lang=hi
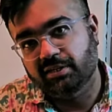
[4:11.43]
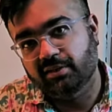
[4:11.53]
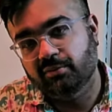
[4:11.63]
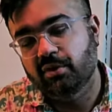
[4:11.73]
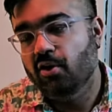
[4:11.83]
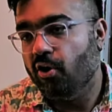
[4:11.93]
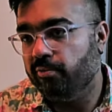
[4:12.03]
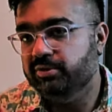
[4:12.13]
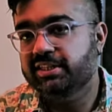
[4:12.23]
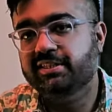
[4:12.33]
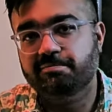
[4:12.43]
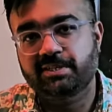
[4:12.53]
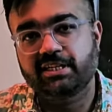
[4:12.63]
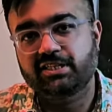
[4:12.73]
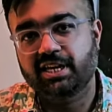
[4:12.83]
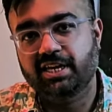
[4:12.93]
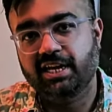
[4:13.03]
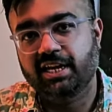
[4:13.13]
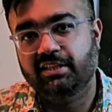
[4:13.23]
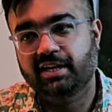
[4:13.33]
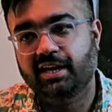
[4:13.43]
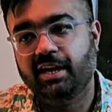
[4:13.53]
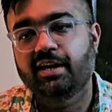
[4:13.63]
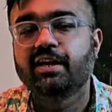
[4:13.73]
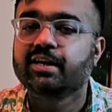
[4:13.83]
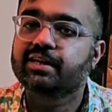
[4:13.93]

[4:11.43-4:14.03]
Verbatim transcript: और मुझे सबसे अच्छा ये लगता है कि ये